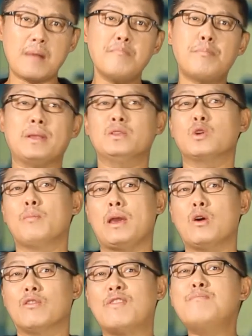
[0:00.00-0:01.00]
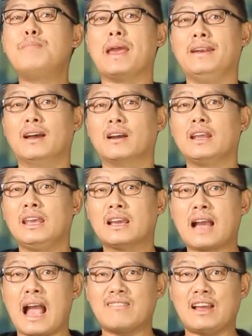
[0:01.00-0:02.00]
根本就没有分辨能力，
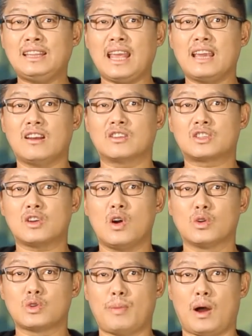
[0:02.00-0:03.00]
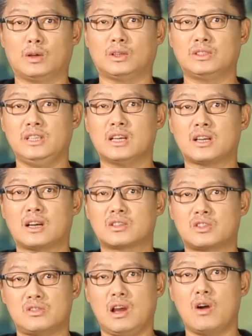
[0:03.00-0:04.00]
看完电影之后就跑到街上，
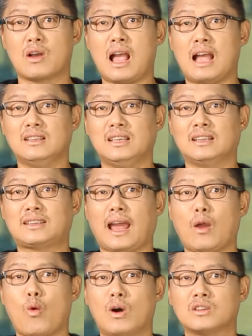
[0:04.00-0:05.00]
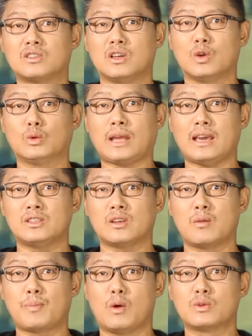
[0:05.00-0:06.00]
只要看见带黄色犹太
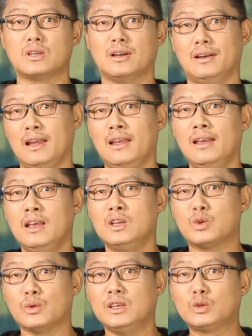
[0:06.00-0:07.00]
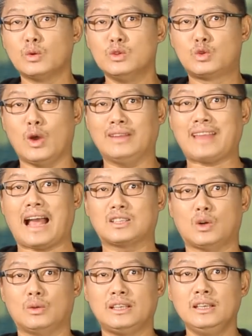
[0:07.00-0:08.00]
星标志的人，就一顿拳打脚